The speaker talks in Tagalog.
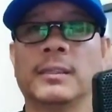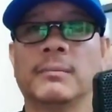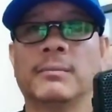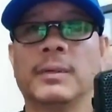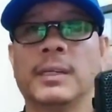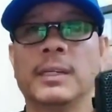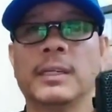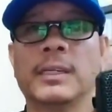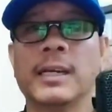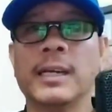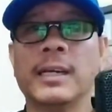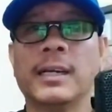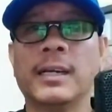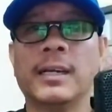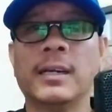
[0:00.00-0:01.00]

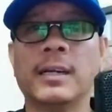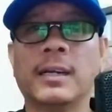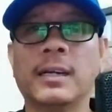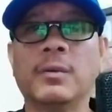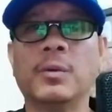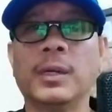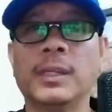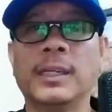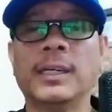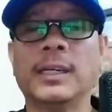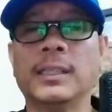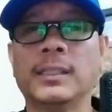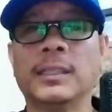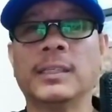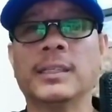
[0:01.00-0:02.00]
mahaligayang kaarawan ng
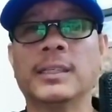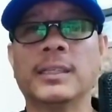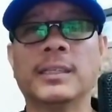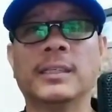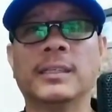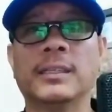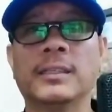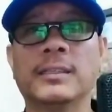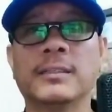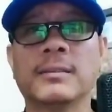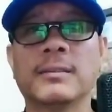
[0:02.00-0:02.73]
ating uh,